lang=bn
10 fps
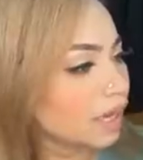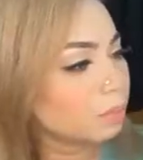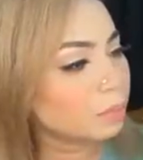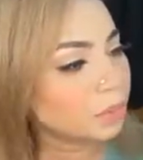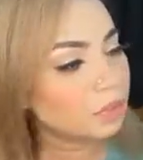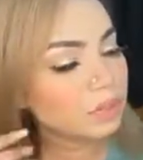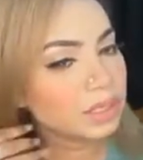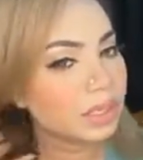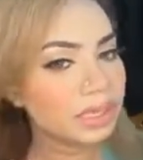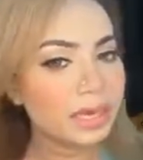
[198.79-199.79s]
তারপরে
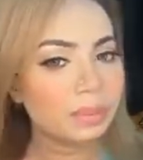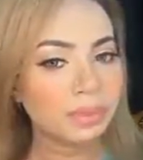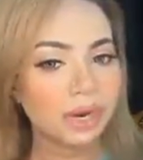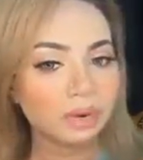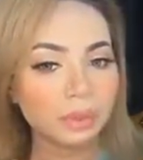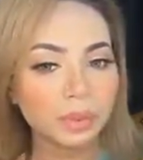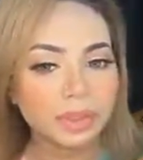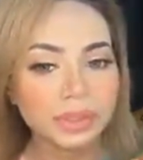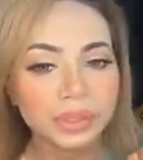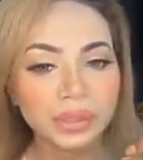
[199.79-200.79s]
হচ্ছে গিয়ে আমার আরো
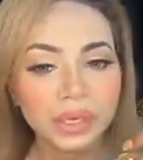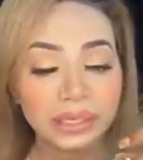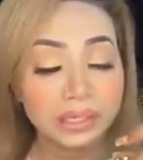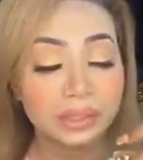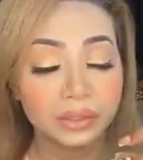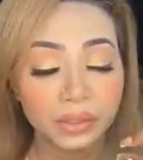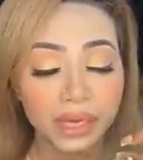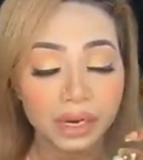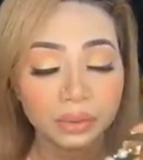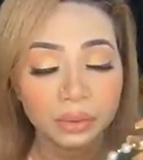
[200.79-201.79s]
প্রসিডিওর
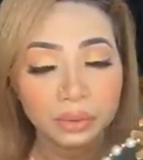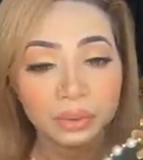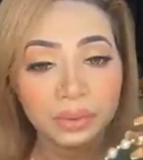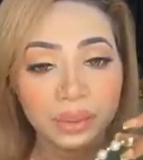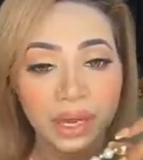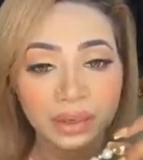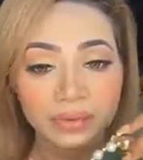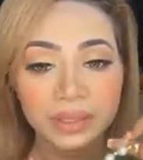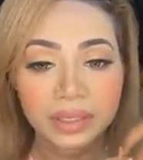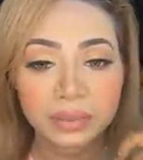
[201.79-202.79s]
সরি আরো
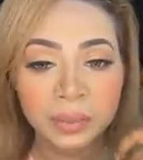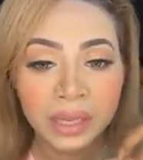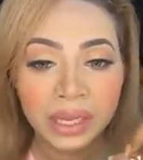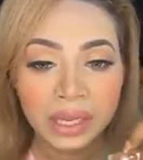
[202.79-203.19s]
লাইভ আছে